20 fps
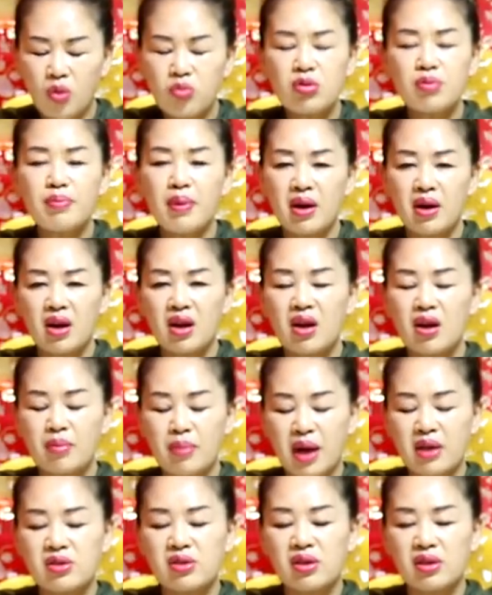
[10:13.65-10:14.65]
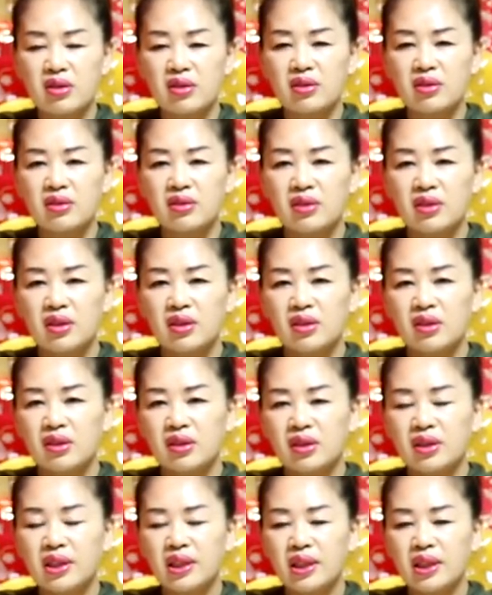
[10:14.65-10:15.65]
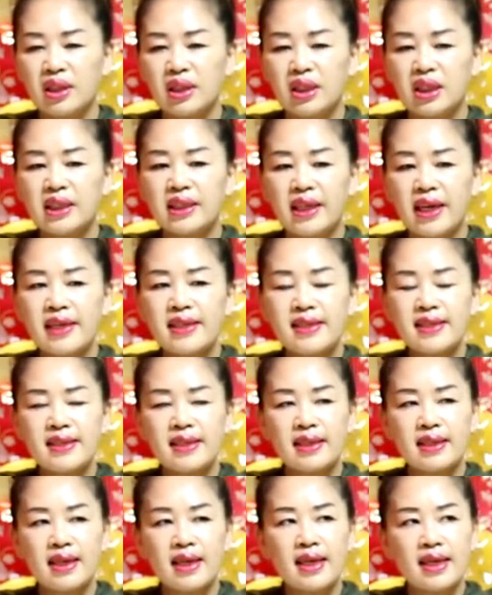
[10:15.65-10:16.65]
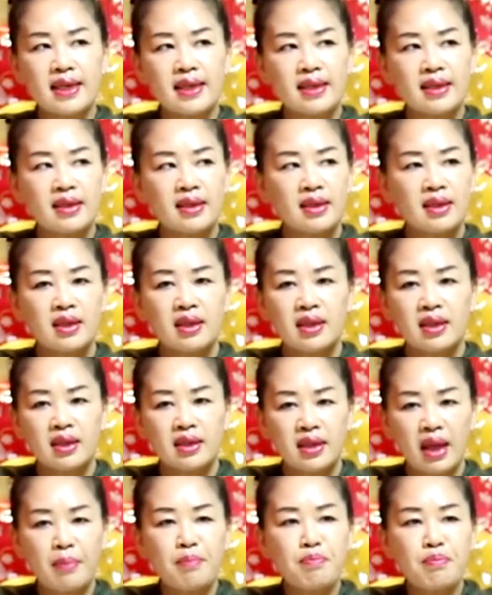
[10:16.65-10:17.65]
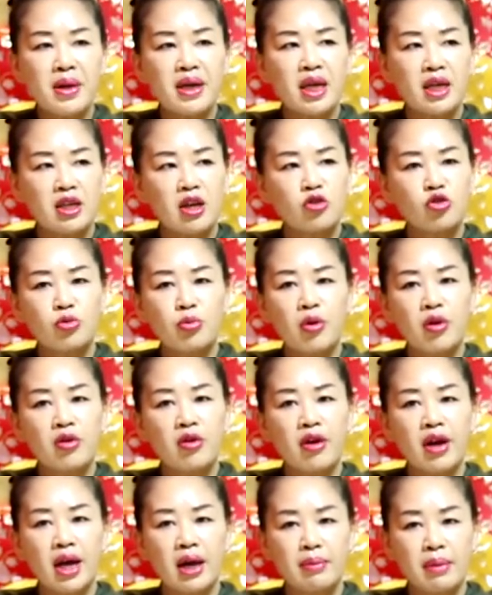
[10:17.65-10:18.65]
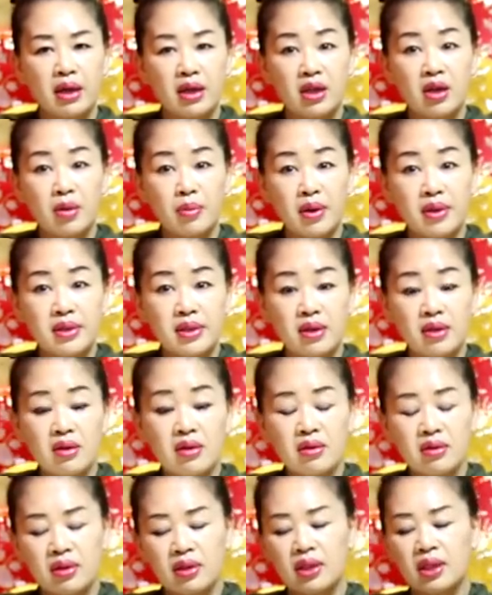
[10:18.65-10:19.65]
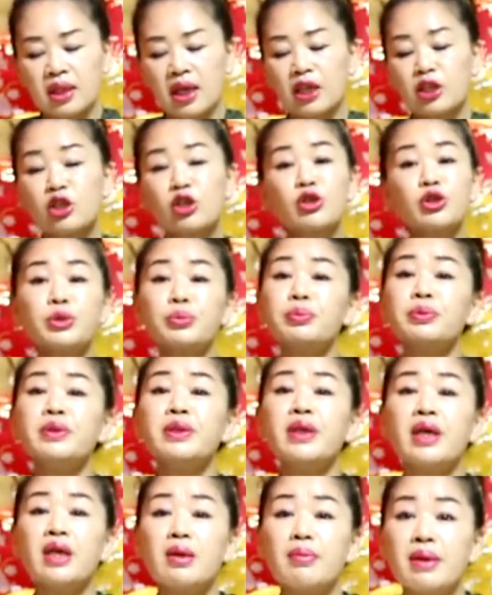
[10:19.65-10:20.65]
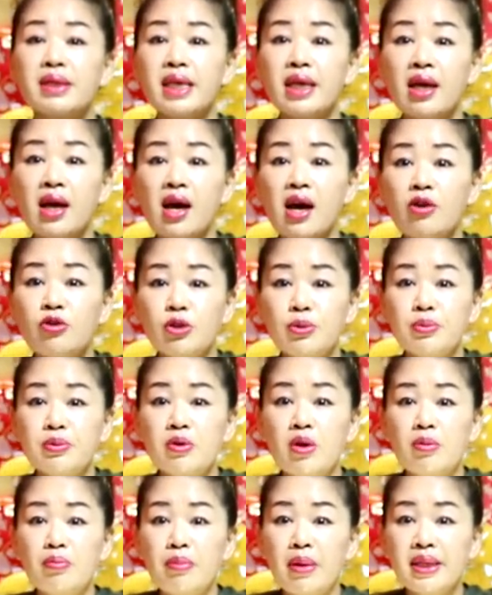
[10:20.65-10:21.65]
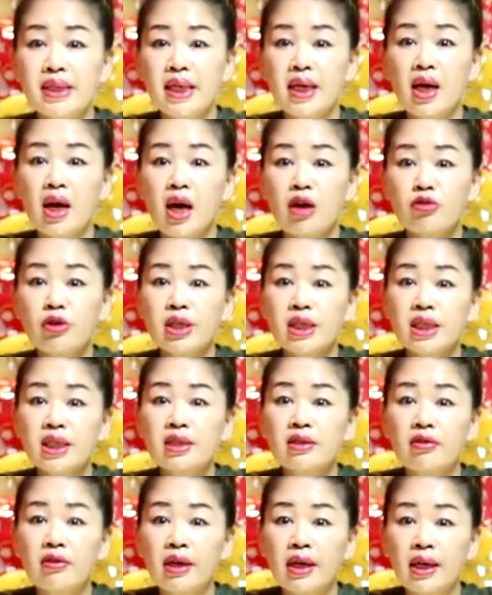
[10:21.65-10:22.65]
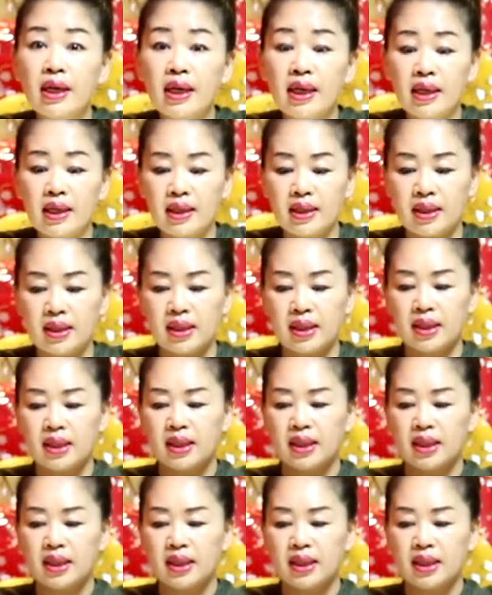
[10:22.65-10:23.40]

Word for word: 너무 빨라요. 맞아요. 그냥 이렇게 했으니까 단박에 재수 볼 거야 막 이러면서 네. 그러니까 듣고 싶은 얘기만 생각하고 싶은 것만 생각하고 계시는 거야